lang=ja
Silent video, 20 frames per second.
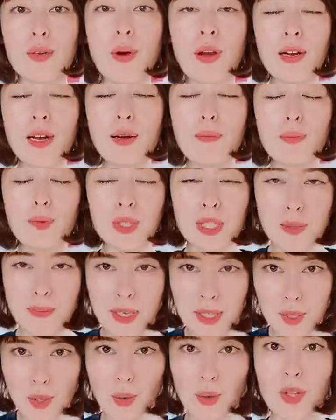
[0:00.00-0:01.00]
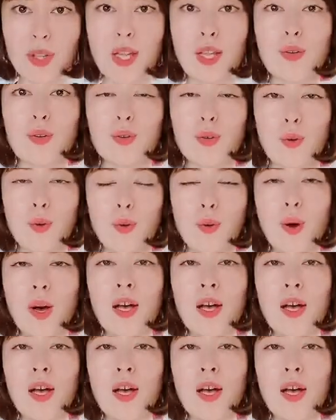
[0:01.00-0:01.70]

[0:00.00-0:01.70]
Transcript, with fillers: 違和感持ちましょうっていうの